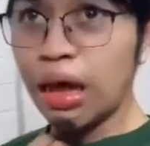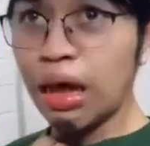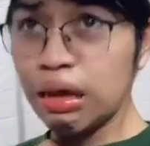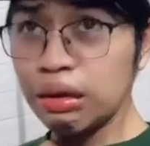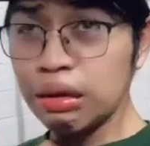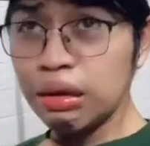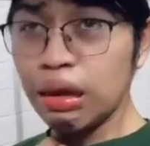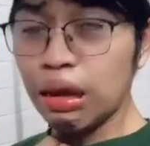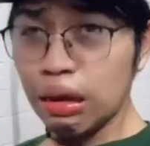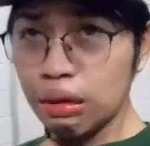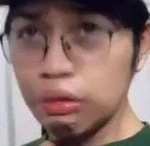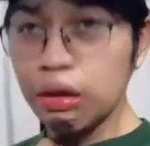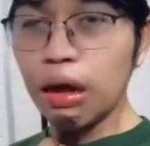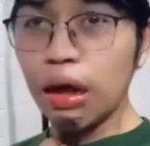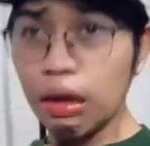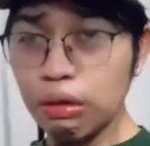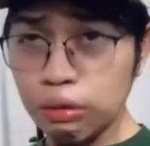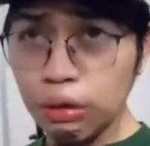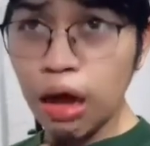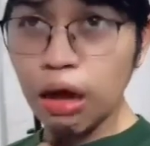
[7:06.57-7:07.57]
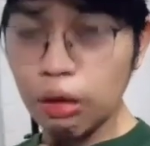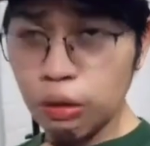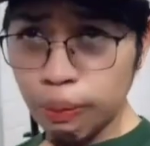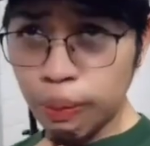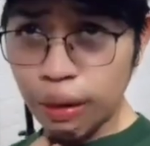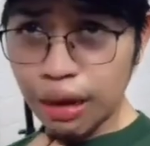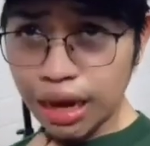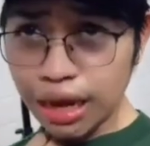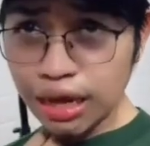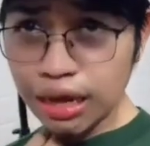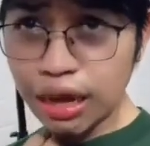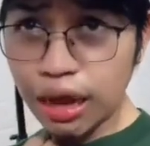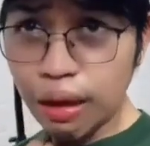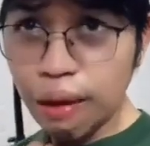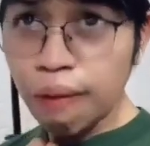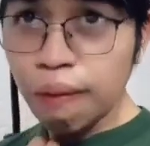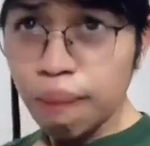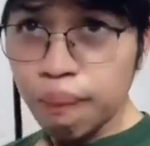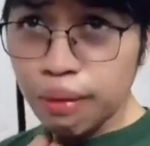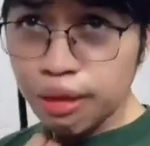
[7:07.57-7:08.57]
Aku, aku, boleh nggak
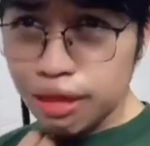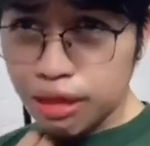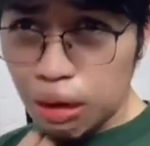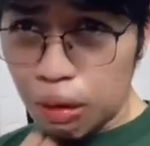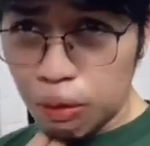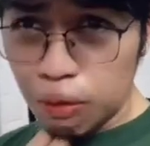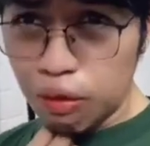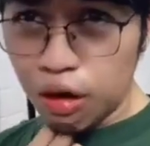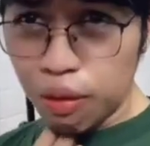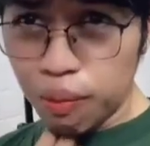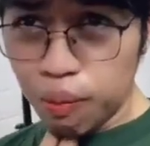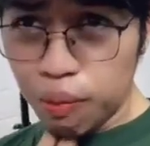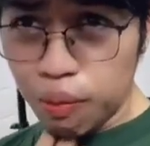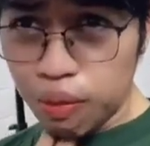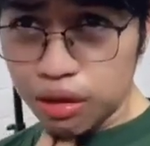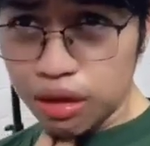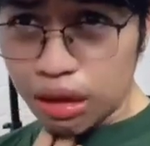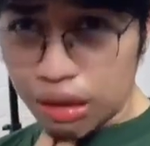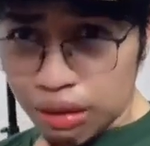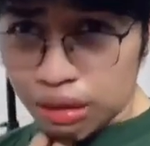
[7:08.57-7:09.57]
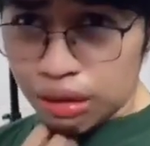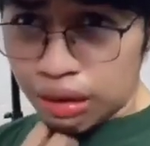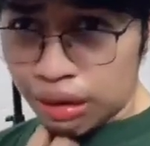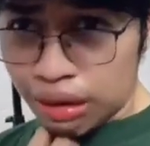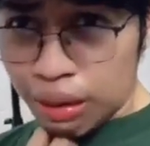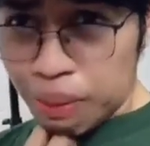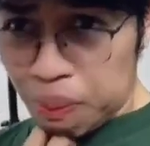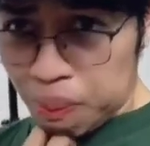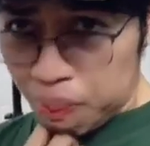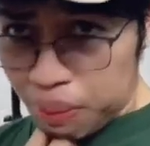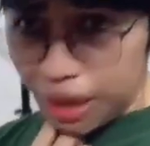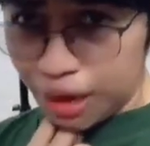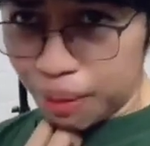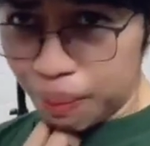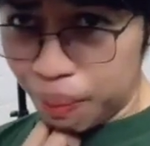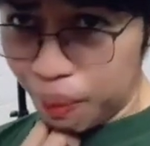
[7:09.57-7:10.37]
minta uang buat beli